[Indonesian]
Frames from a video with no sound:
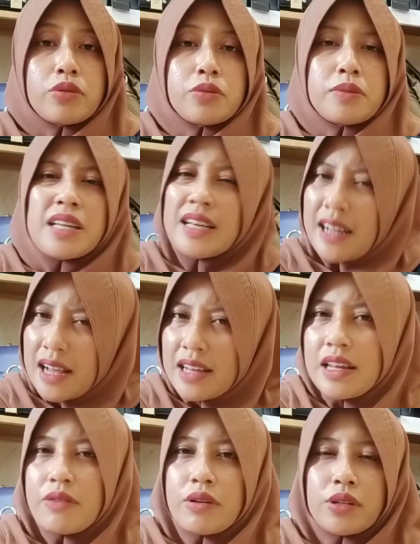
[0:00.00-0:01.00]
menikah
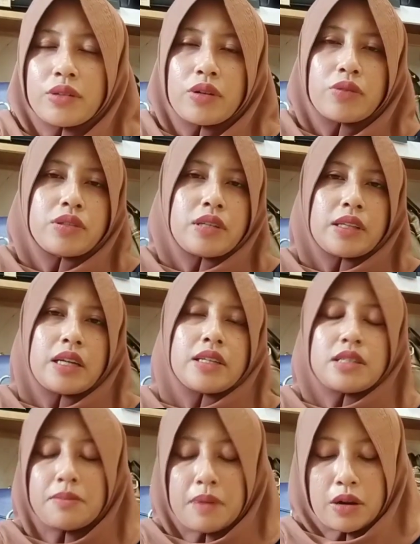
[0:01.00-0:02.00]
deh waktu itu aku ceritanya
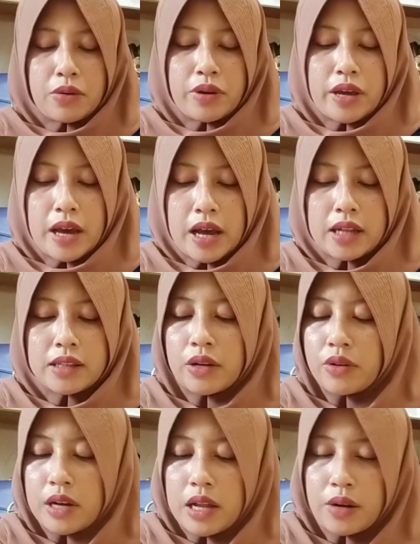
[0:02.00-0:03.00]
sama aku ya
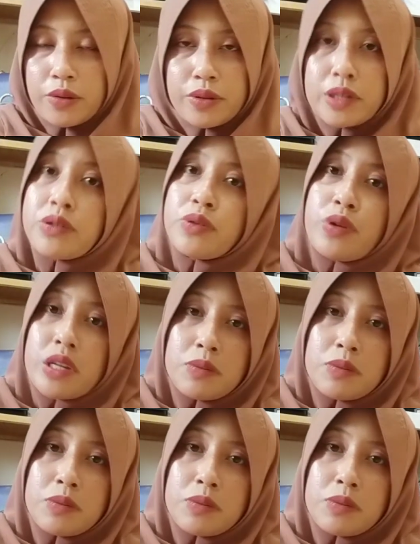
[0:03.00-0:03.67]
tahun lalu ini di